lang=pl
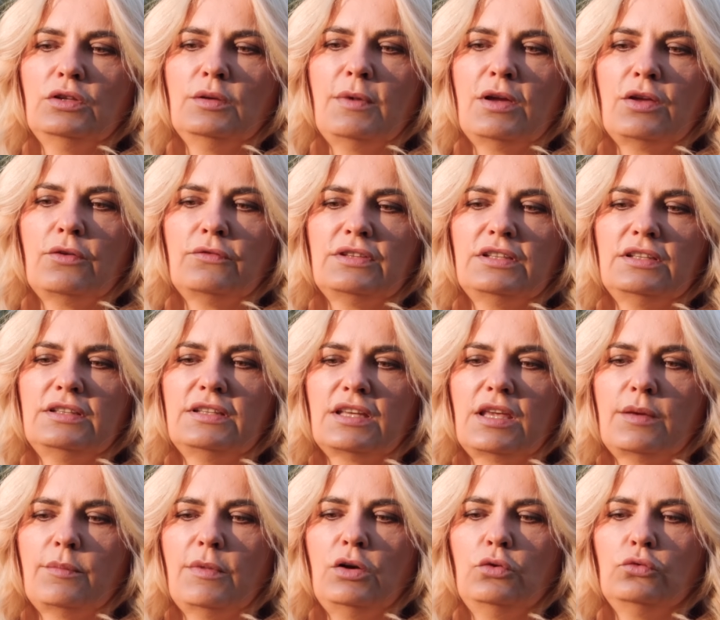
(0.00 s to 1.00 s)
One mają wtedy
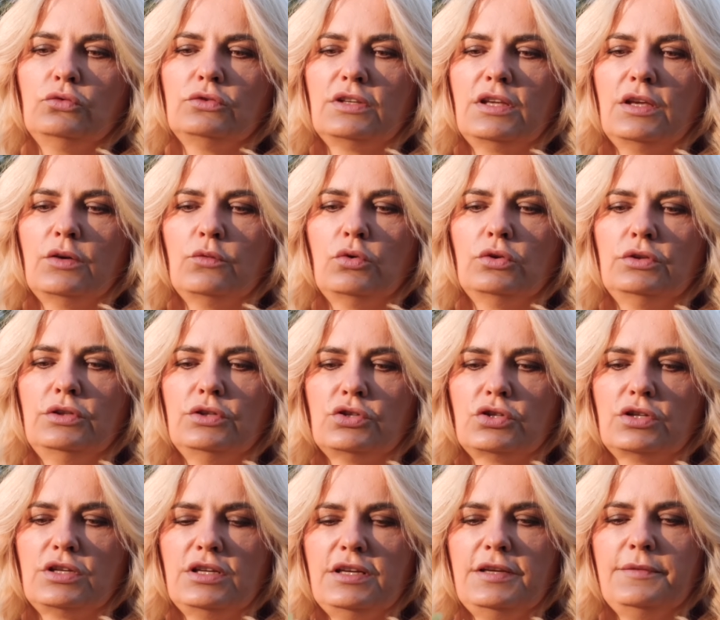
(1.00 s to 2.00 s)
takie malutkie
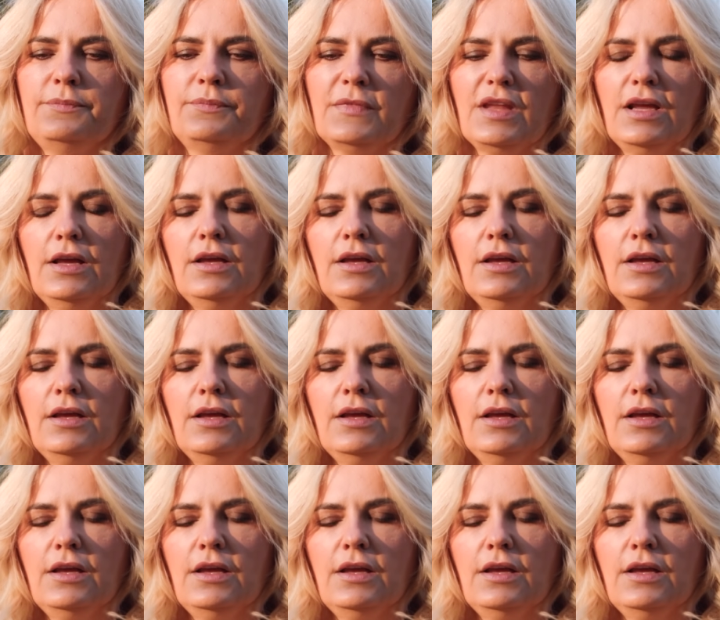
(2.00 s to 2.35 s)
łodyżki.